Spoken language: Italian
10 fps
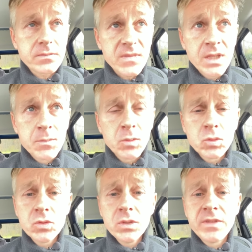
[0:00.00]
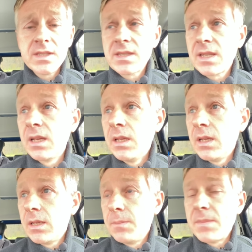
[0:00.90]
Dal mio punto di vista,
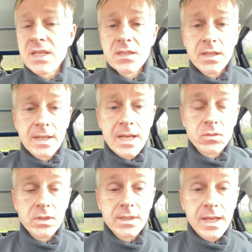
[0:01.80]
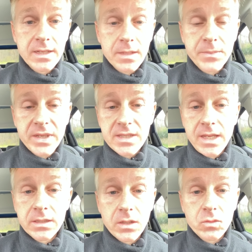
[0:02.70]
le basi della Nato in Italia
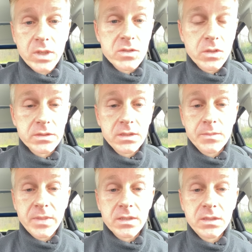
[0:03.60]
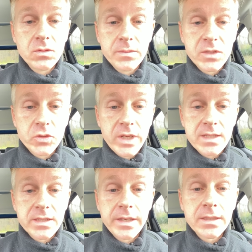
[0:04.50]
rappresentano una sorta di partito di
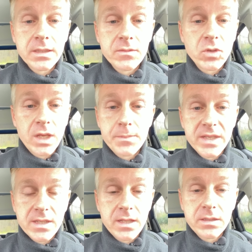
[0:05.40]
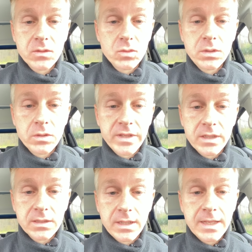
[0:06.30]
maggioranza relativo che è presente in tutti i
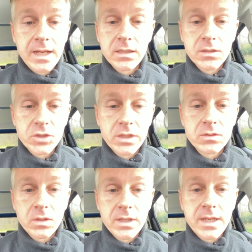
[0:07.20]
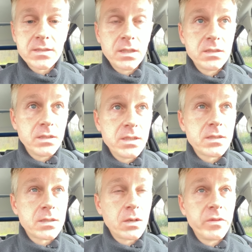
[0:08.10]
governi italiani, di centro, di destra, di
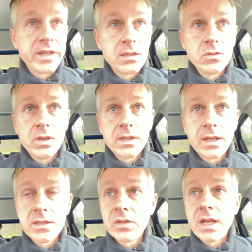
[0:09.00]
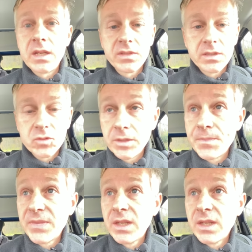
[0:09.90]
sinistra, governi di unità nazionale, fate voi.